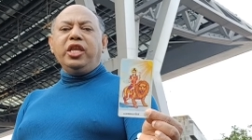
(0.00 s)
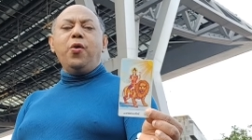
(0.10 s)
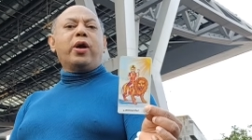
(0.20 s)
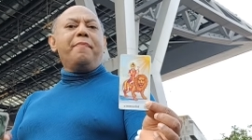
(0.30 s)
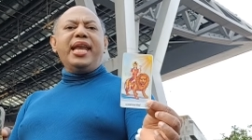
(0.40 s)
อ
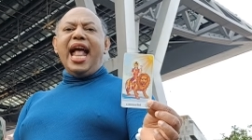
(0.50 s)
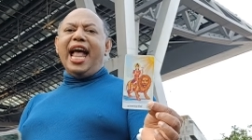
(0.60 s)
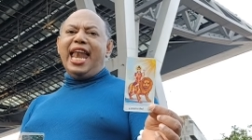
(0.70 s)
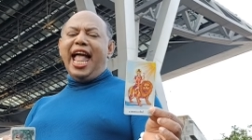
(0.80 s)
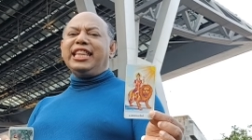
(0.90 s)
ยู่กันมานา
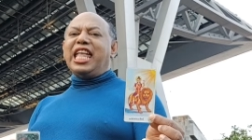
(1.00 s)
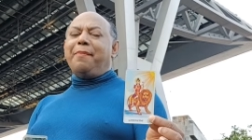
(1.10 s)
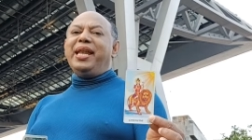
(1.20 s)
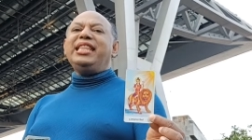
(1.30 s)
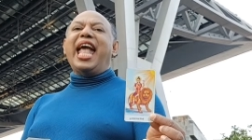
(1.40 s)
นแล้วแต่ยัง
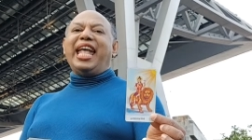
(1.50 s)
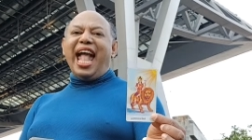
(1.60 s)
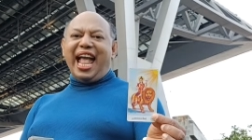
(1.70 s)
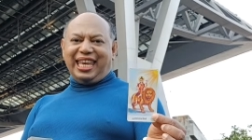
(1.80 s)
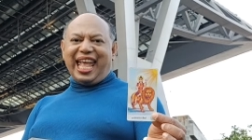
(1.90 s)
ไม่ได้แต่ง
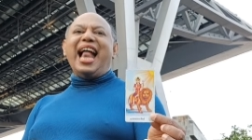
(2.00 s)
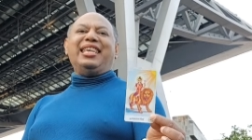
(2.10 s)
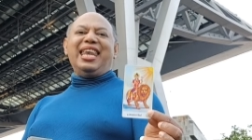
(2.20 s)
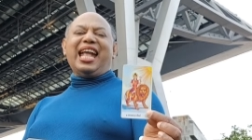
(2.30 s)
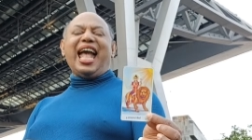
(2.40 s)
งานกัน
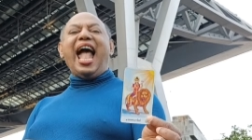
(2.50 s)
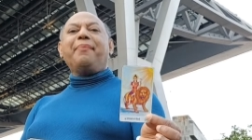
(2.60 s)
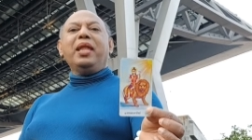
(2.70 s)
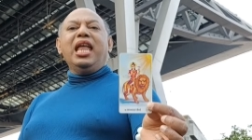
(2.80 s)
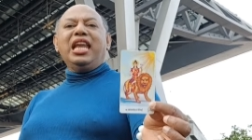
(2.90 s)
นะคะ
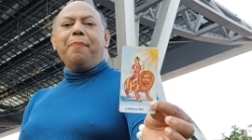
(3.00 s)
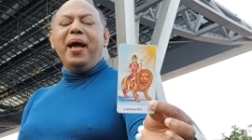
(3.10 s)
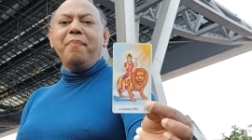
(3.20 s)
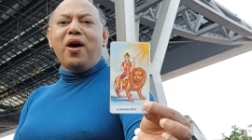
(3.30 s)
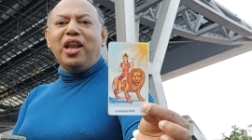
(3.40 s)
ใน
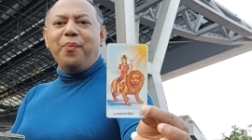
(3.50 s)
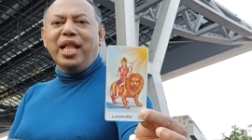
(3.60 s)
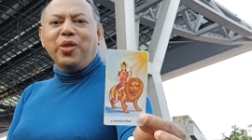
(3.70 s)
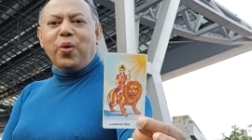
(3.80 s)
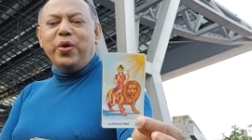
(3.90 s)
ไพ่บอกเลยว่า
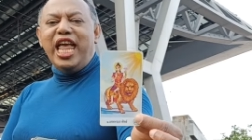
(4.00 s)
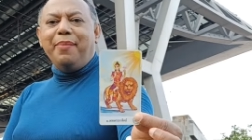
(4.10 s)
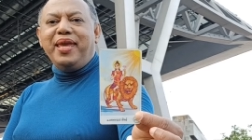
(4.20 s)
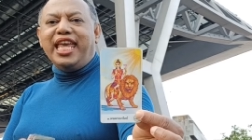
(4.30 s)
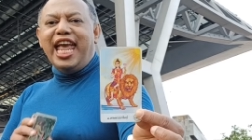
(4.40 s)
ตัวคุณเอง
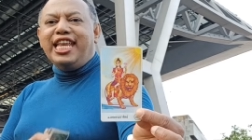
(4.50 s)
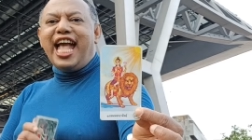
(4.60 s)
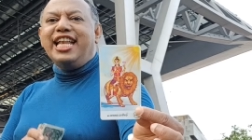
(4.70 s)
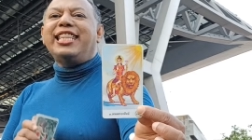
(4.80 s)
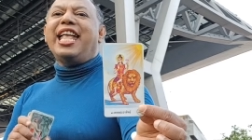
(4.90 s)
มีเกณฑ์
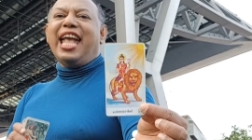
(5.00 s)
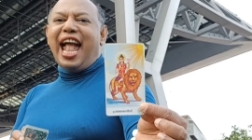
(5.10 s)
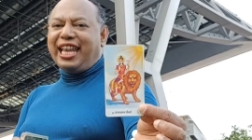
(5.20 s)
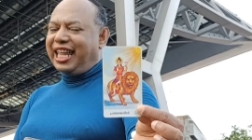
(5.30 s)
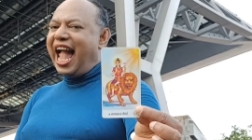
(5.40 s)
การแต่ง
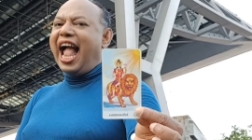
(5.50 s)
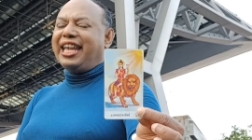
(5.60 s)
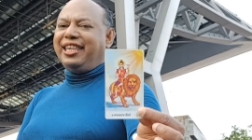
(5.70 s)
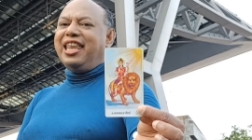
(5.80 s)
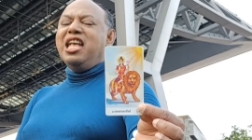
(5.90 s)
งานกัน
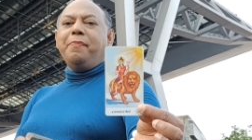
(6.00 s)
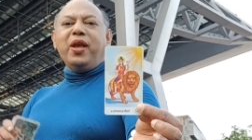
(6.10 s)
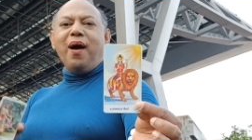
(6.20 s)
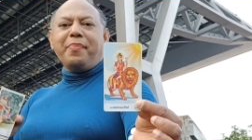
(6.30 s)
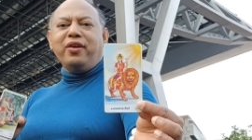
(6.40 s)
มี
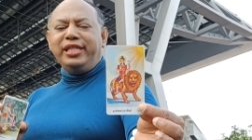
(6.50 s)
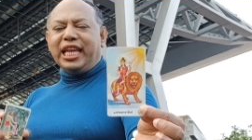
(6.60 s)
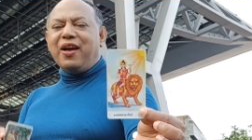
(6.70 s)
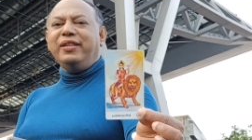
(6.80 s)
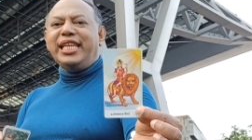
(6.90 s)
ความเข้าจิต
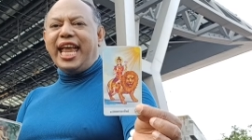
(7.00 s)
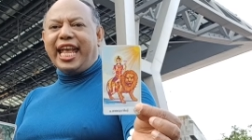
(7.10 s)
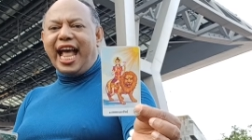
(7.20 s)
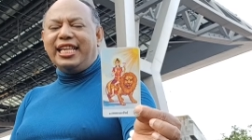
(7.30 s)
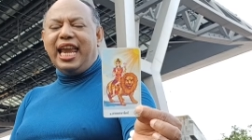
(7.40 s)
เข้าใจ
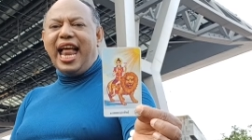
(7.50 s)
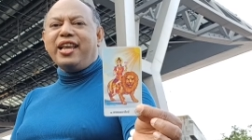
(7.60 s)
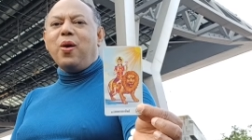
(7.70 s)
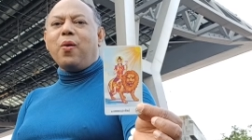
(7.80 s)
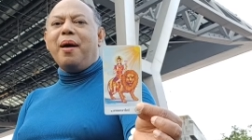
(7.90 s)
กันในด้าน
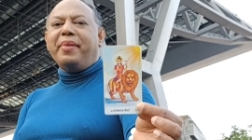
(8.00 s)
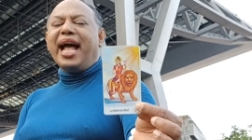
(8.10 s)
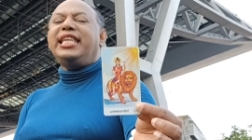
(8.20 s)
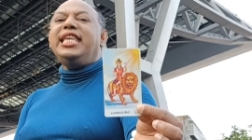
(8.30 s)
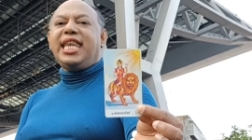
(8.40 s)
ของความรั
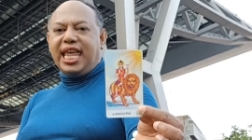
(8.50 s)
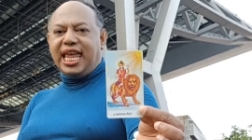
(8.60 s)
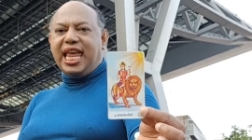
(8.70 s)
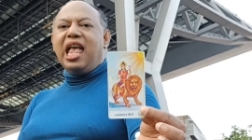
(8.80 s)
กที่ดี